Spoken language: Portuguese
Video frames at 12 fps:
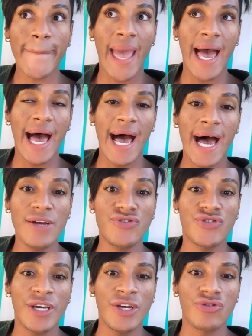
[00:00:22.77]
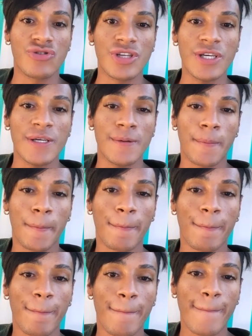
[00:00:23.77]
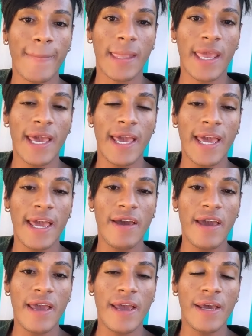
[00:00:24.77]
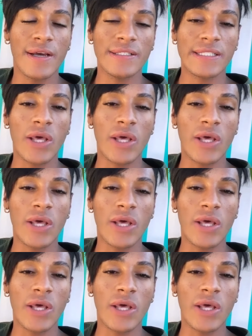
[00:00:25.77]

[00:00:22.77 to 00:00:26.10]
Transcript: Ah, gente, é,